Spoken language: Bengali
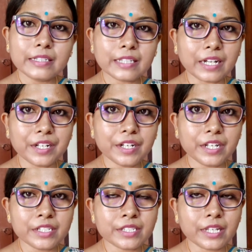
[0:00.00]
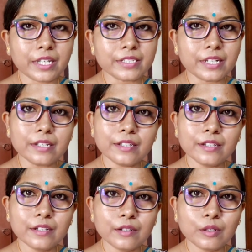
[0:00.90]
তারই রেশ থেকে যায়
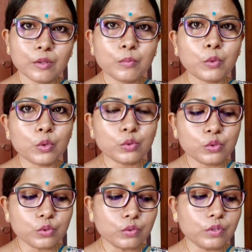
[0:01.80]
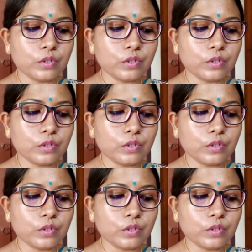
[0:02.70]
বহু যুগ